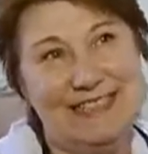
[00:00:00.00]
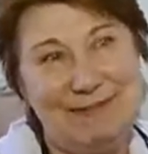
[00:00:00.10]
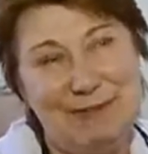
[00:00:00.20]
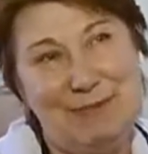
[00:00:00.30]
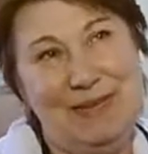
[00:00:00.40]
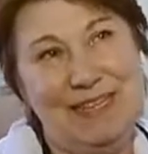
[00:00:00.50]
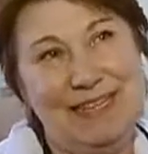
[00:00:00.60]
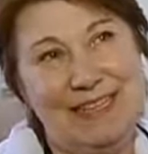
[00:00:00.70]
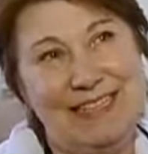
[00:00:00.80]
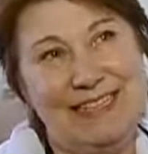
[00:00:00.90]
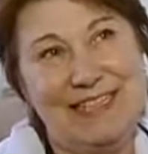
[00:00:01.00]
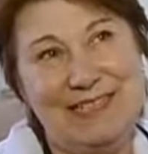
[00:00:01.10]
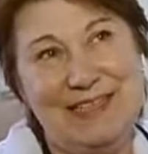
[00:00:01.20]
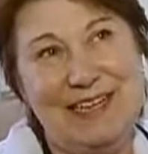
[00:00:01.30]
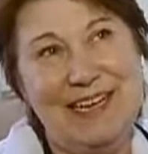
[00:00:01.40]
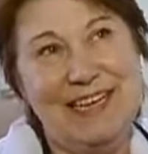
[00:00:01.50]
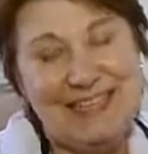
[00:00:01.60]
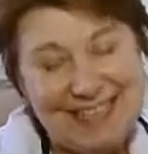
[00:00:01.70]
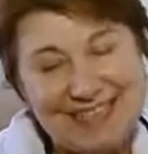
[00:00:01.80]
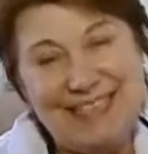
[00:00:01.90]
самая приятная наша
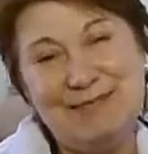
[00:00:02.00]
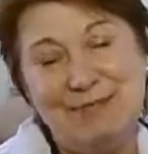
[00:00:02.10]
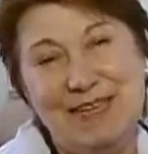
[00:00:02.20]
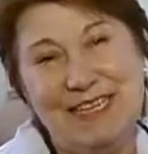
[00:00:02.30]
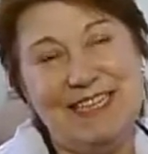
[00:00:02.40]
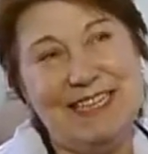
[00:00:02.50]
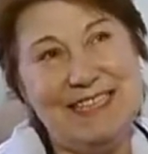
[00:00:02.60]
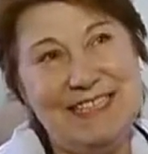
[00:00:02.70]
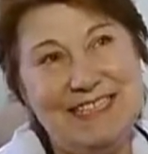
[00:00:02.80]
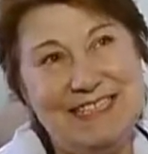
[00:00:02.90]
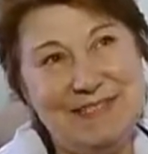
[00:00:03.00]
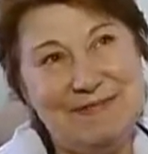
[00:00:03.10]
для нас благодарность.